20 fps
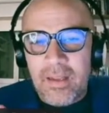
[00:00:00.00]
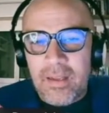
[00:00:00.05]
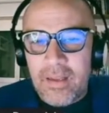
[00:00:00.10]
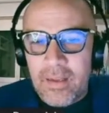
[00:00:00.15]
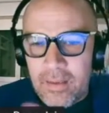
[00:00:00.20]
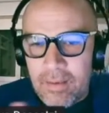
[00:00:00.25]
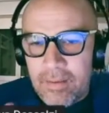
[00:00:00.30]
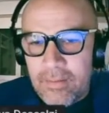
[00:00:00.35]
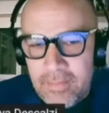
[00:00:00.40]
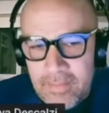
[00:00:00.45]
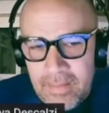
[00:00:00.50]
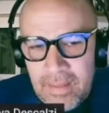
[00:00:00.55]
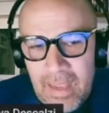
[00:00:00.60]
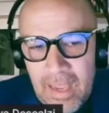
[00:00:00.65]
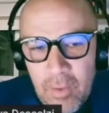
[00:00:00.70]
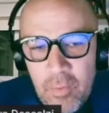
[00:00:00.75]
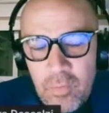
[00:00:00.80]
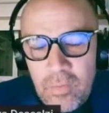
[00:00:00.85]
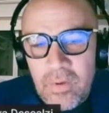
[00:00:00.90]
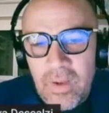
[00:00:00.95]
eh,
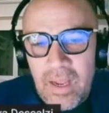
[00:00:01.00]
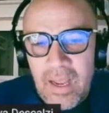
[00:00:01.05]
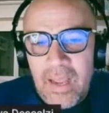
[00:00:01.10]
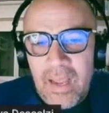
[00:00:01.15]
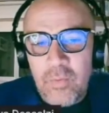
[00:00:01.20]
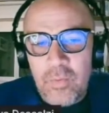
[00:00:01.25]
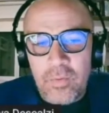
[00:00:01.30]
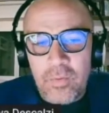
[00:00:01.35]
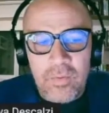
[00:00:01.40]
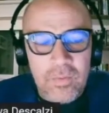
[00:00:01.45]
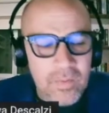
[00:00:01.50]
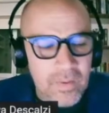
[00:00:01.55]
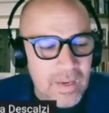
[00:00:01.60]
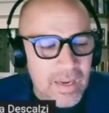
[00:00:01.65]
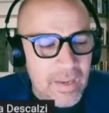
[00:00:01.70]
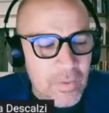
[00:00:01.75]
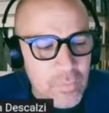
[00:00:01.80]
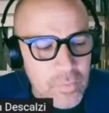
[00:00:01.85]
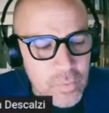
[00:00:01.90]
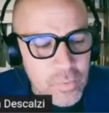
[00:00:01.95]
hay un, hay un,
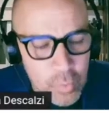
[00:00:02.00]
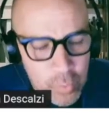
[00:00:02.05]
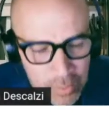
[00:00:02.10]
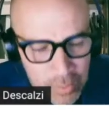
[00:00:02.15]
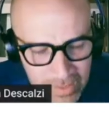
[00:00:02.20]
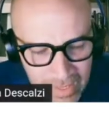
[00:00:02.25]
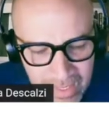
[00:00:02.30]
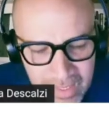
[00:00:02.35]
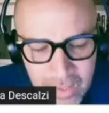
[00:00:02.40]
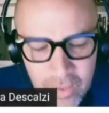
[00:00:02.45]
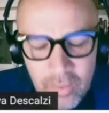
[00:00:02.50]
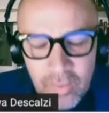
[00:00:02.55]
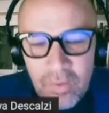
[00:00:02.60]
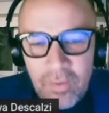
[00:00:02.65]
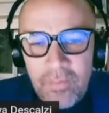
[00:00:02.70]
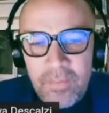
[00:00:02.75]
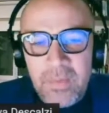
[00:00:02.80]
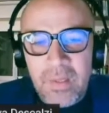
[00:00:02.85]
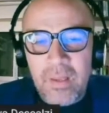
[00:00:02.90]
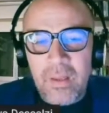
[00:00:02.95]
hay un
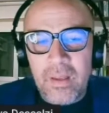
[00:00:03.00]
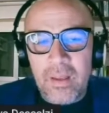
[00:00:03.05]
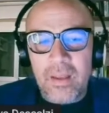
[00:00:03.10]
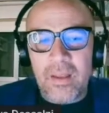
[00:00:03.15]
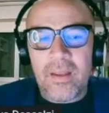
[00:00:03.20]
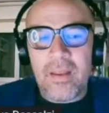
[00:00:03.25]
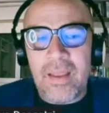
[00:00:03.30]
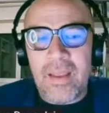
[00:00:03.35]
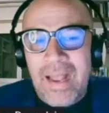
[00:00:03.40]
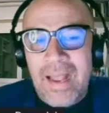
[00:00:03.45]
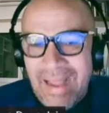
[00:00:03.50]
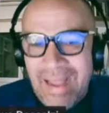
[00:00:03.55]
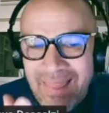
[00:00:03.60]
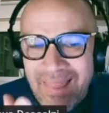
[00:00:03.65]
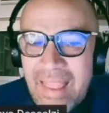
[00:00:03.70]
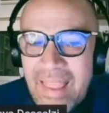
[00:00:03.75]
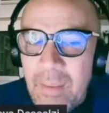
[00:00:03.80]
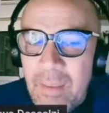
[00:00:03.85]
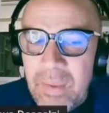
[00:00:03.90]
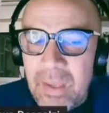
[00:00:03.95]
sustento eh,
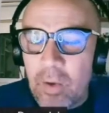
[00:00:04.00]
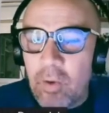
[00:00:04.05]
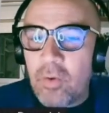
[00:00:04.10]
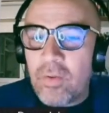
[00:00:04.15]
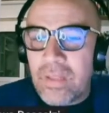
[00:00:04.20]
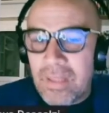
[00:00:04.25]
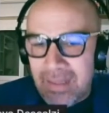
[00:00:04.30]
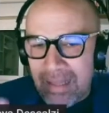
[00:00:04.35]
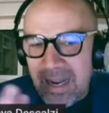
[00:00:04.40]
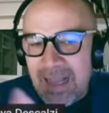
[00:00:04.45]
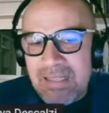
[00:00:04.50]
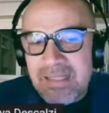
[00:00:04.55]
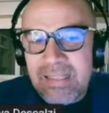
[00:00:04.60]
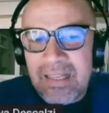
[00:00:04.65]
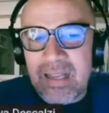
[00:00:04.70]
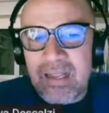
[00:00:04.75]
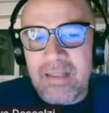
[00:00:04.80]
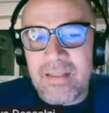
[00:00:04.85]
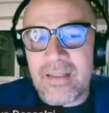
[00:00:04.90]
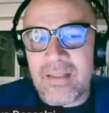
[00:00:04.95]
académico detrás
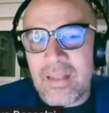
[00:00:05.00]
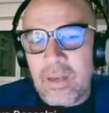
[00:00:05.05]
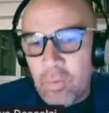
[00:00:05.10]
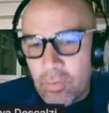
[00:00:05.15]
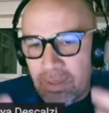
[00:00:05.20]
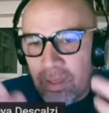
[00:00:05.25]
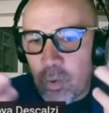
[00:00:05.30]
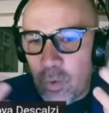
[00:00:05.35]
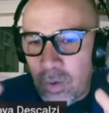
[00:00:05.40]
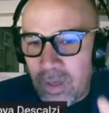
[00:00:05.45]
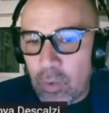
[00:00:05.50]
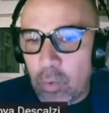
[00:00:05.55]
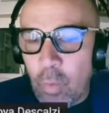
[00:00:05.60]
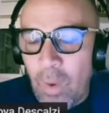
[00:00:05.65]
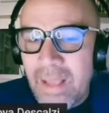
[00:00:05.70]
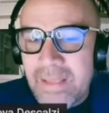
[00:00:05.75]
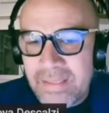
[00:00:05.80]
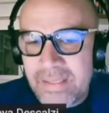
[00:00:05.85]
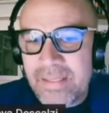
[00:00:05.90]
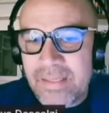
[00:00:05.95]
de, lo, que
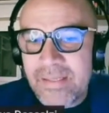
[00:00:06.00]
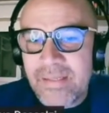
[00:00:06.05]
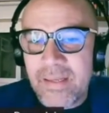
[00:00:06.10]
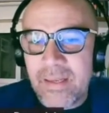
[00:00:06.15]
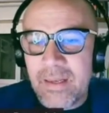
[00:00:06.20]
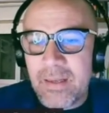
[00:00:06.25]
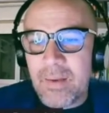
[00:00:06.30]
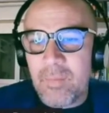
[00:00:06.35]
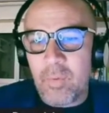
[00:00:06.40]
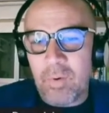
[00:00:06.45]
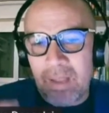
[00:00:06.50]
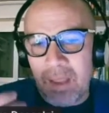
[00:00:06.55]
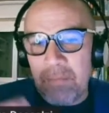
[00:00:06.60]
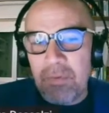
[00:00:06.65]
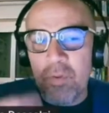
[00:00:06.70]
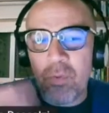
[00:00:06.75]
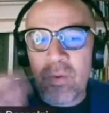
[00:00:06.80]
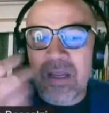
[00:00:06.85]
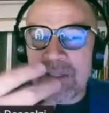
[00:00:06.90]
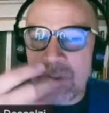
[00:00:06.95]
tú haces, porque ha
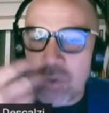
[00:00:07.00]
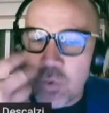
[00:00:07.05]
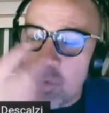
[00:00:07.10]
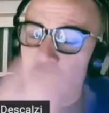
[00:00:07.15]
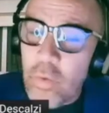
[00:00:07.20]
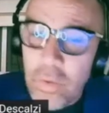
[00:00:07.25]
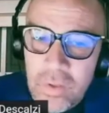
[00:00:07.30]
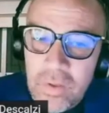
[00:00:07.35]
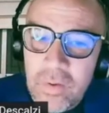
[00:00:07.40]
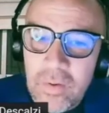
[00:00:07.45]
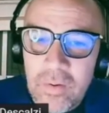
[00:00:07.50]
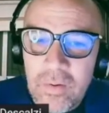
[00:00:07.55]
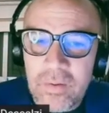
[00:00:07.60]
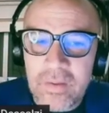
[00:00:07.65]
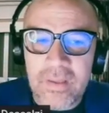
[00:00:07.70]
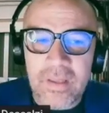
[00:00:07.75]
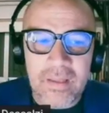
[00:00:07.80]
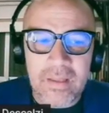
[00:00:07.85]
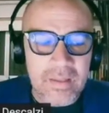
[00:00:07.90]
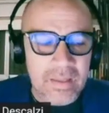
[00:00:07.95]
habido un
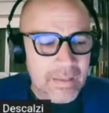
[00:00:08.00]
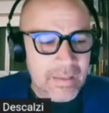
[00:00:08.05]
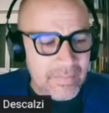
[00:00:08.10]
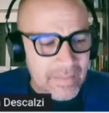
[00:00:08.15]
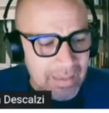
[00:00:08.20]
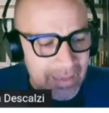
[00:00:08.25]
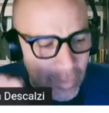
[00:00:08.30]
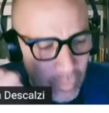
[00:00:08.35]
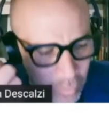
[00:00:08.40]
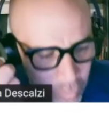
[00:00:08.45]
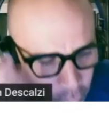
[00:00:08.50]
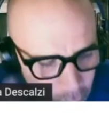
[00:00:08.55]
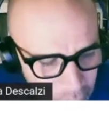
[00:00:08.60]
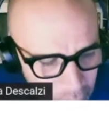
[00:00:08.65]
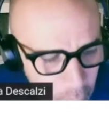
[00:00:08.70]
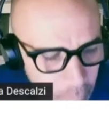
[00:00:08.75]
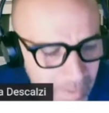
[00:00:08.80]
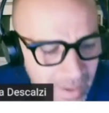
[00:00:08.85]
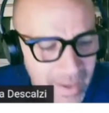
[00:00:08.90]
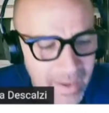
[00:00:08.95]
estudio de, la
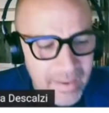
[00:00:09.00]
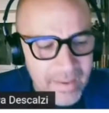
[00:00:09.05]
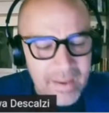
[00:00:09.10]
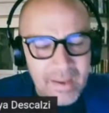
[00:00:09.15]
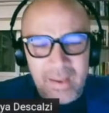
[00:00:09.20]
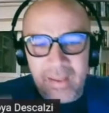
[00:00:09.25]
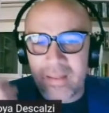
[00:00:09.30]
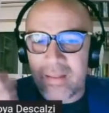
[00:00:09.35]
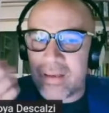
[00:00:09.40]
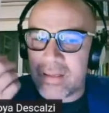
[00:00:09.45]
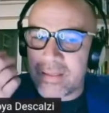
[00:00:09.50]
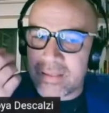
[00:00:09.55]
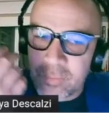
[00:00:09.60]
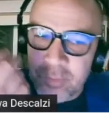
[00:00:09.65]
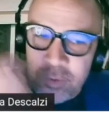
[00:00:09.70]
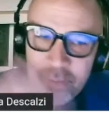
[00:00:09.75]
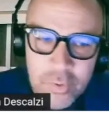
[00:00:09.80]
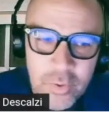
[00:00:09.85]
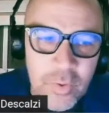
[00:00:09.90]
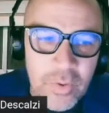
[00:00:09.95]
conducta humana, de las
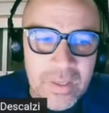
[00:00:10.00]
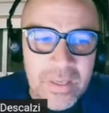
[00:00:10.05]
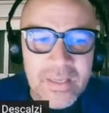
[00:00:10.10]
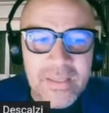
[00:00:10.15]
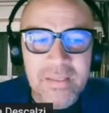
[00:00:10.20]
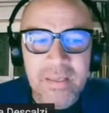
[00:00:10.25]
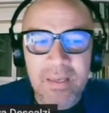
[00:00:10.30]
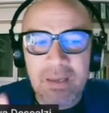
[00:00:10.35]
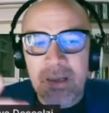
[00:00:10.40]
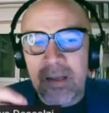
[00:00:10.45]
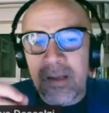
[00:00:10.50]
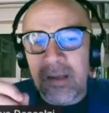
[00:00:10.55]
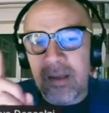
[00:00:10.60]
emociones,